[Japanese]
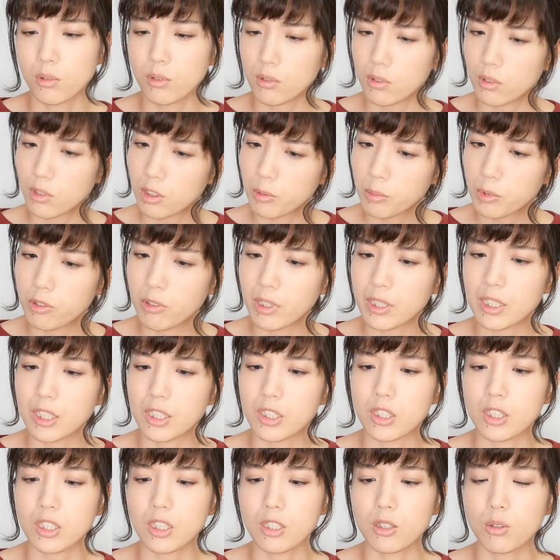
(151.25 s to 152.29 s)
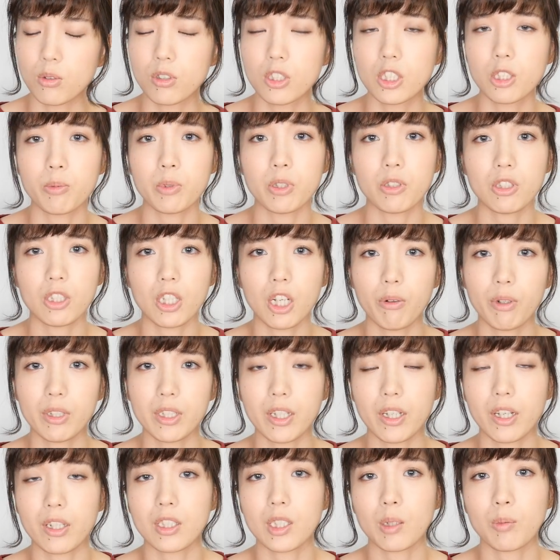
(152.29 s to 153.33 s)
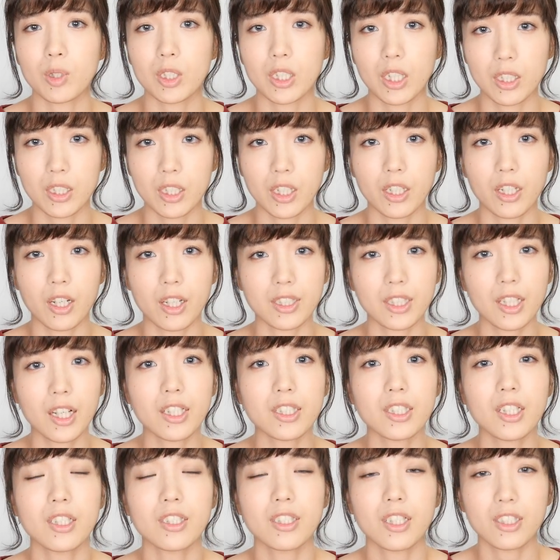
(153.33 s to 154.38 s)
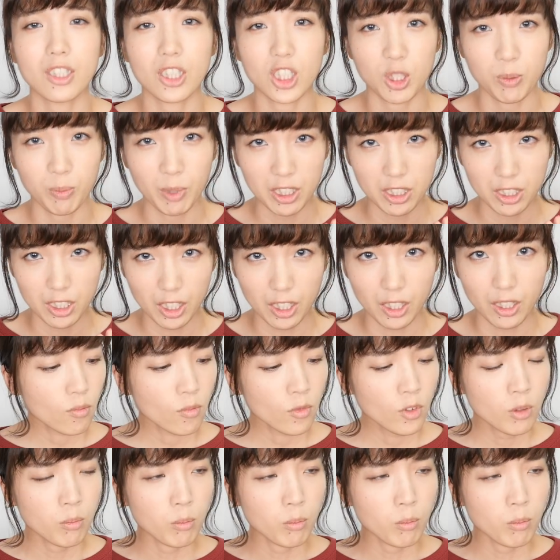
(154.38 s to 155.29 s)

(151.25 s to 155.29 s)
どうも私の唇に合わなかったみたいで、カサカサになってしまって。